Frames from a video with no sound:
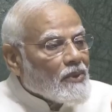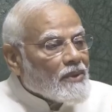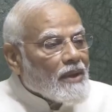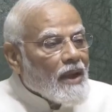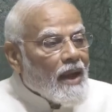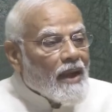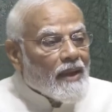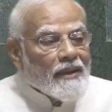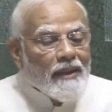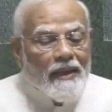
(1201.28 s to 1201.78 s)

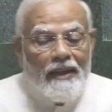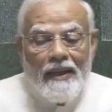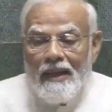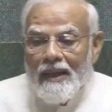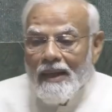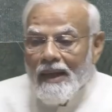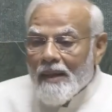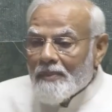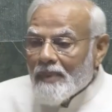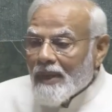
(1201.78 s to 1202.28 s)
வாய்ப்பு அளிக்கும்
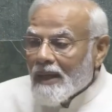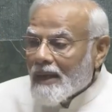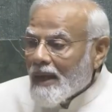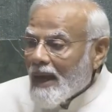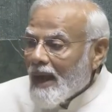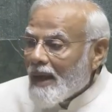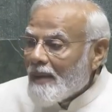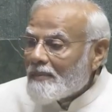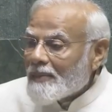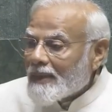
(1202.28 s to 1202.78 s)
பணியை
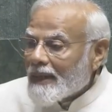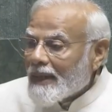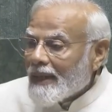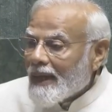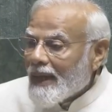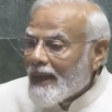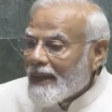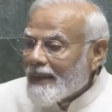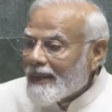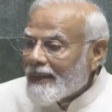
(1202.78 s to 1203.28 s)

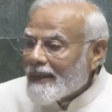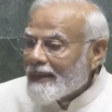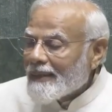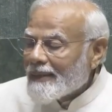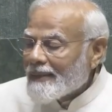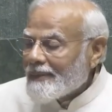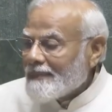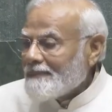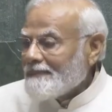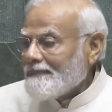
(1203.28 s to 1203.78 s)
புரிந்திருக்கிறது